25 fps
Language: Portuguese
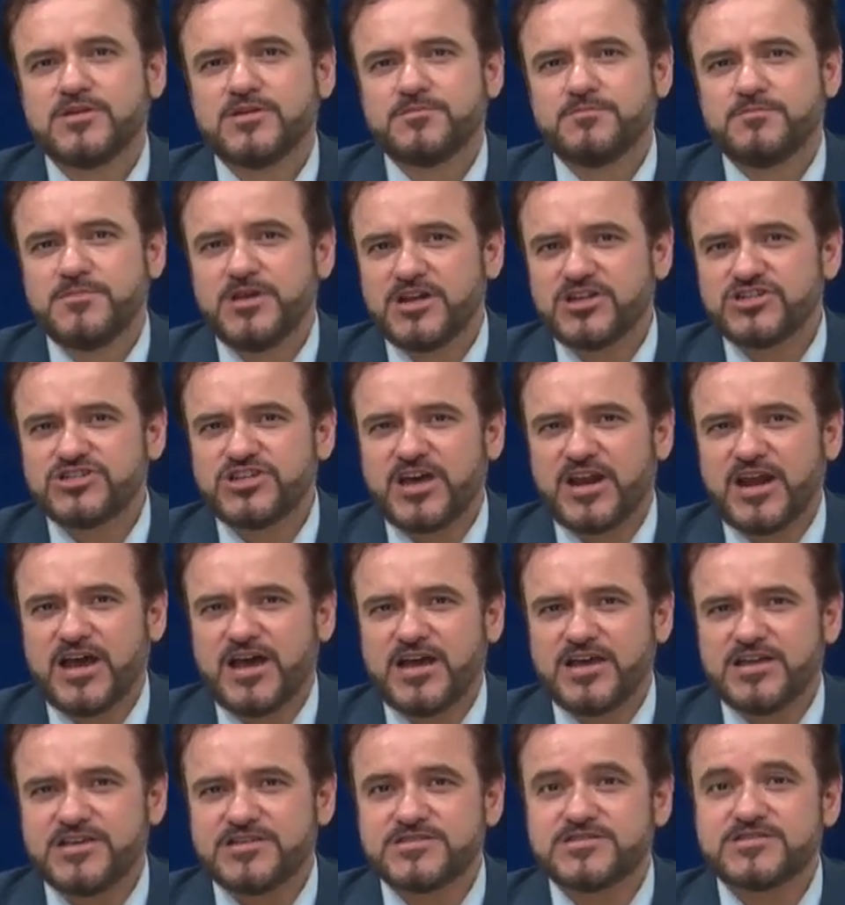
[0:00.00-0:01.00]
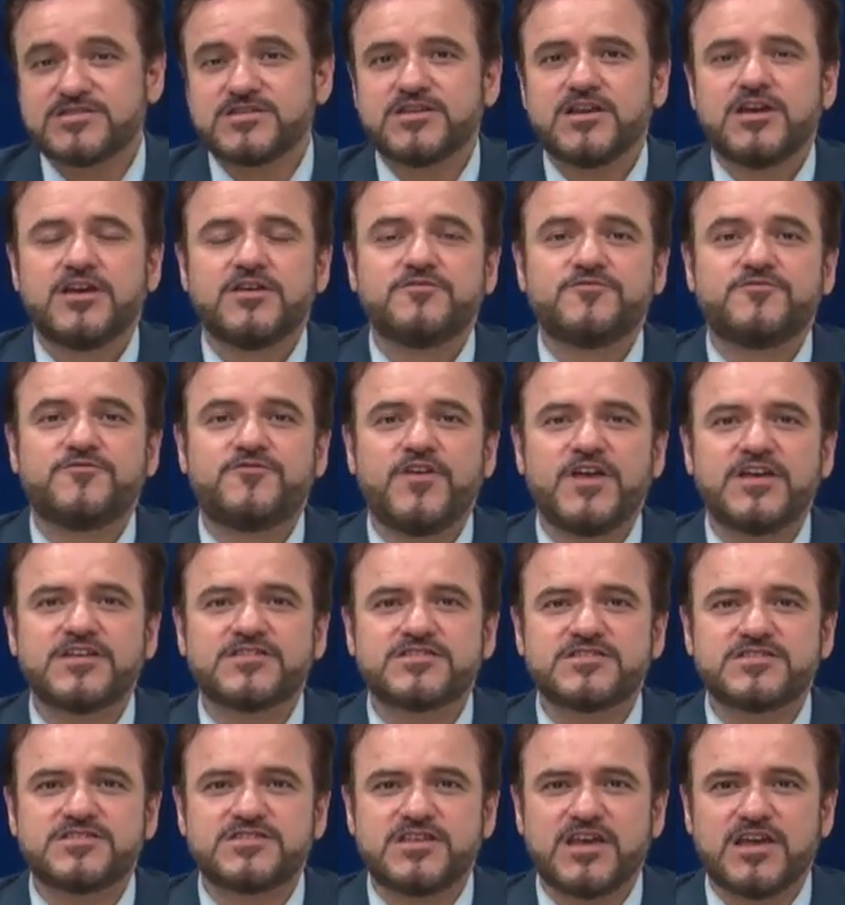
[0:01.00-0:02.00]
Minas Gerais,
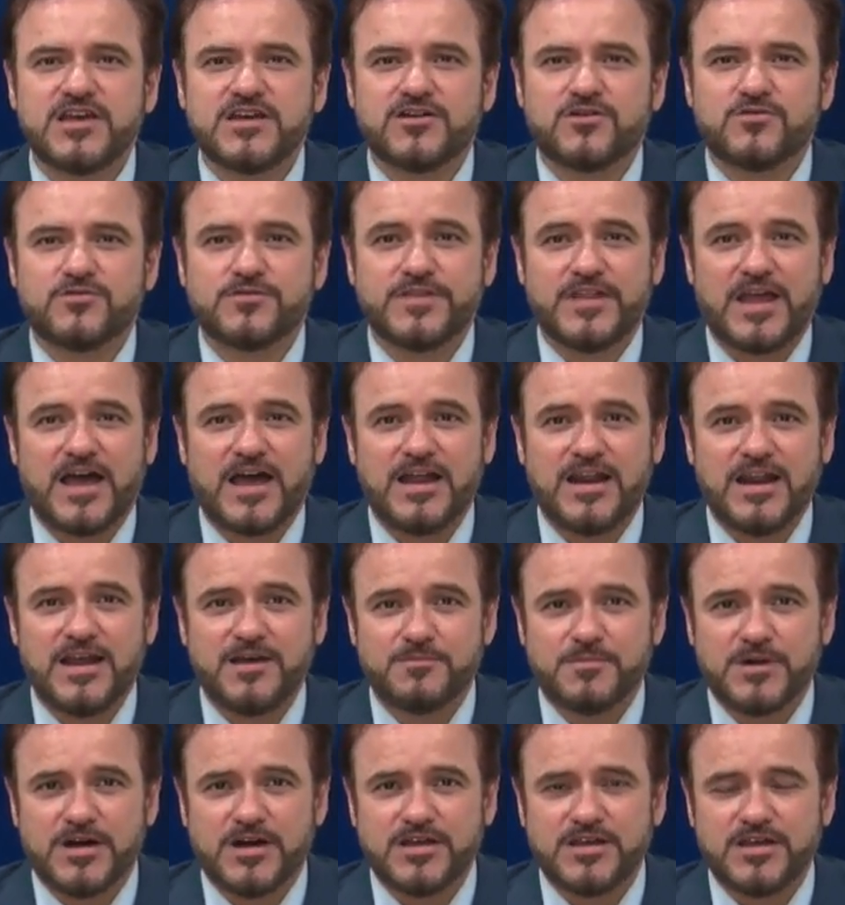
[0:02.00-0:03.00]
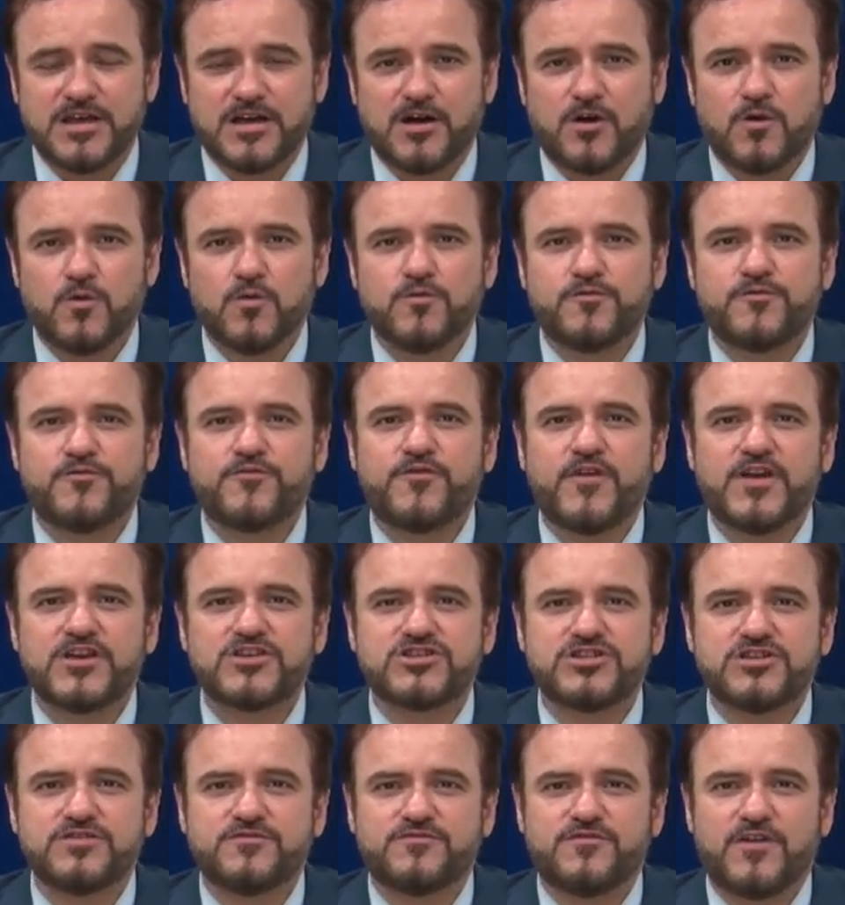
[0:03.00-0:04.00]
venceram na Alemanha o
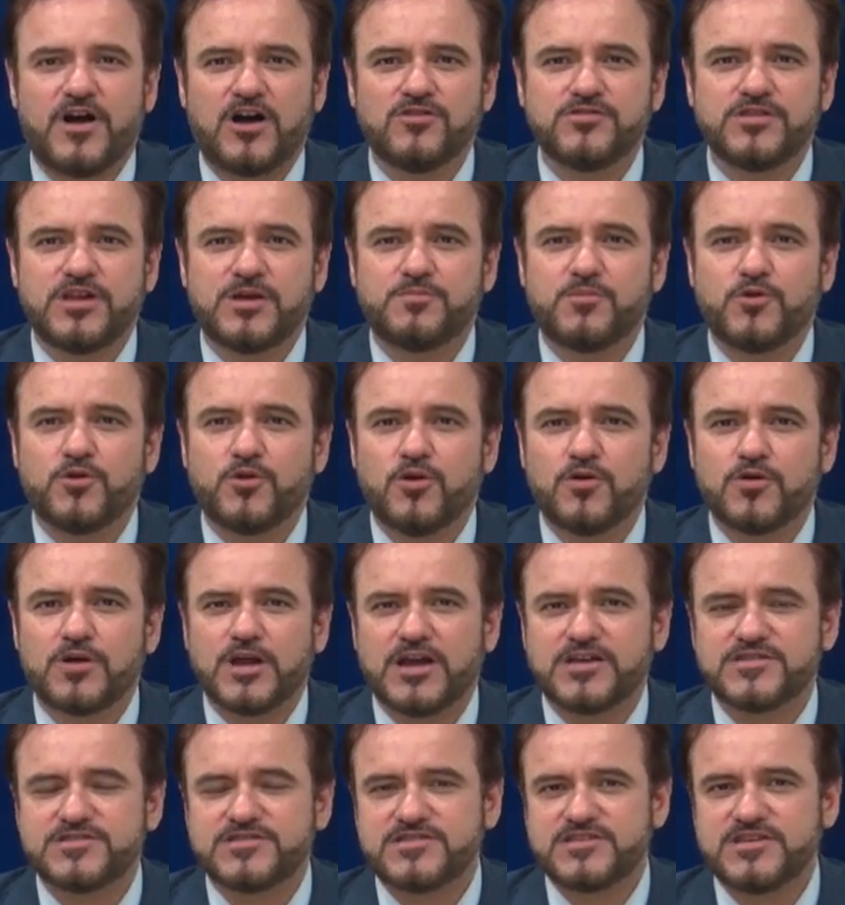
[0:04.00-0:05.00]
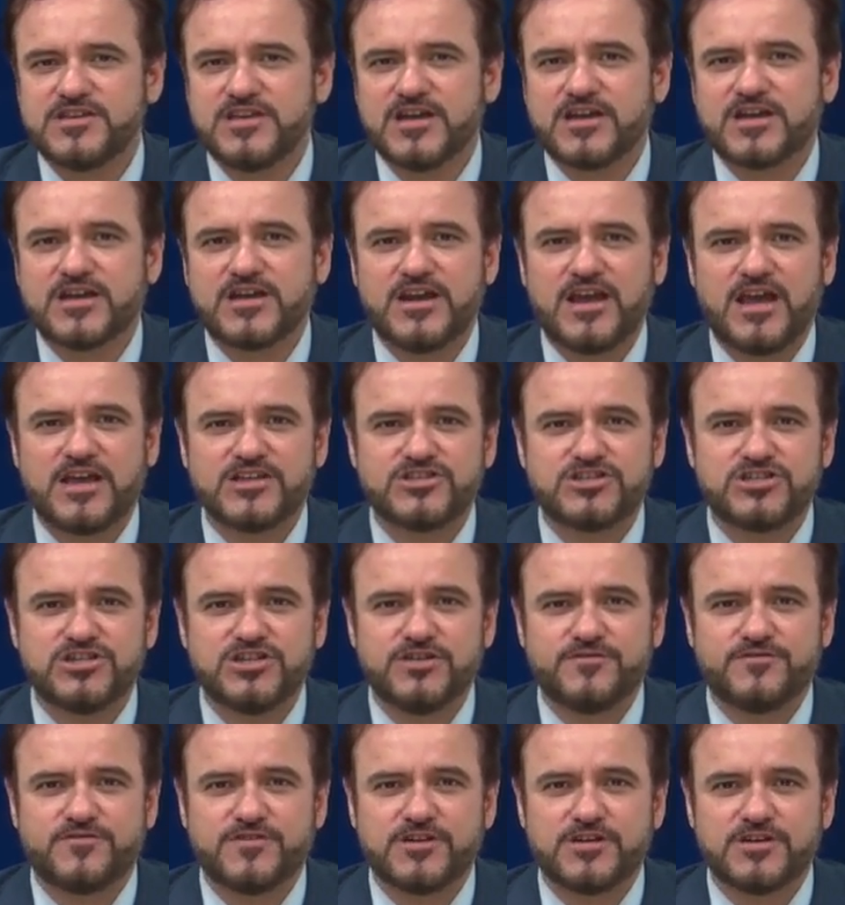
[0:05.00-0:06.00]
Festival da Burocracia
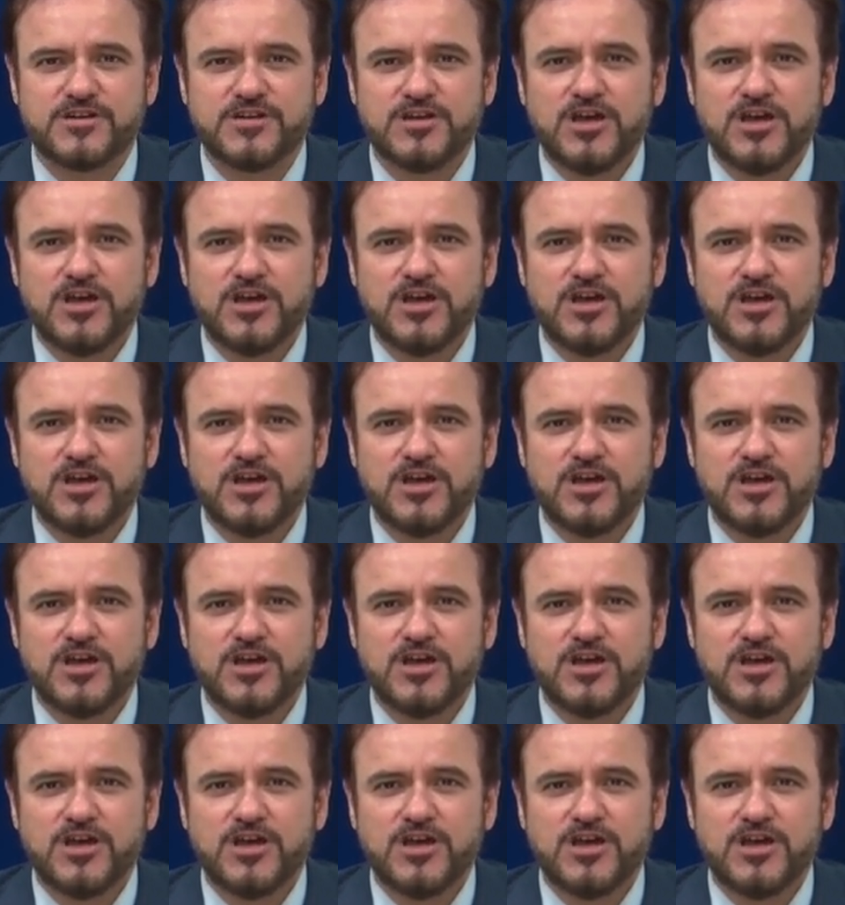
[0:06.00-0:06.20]
Criativa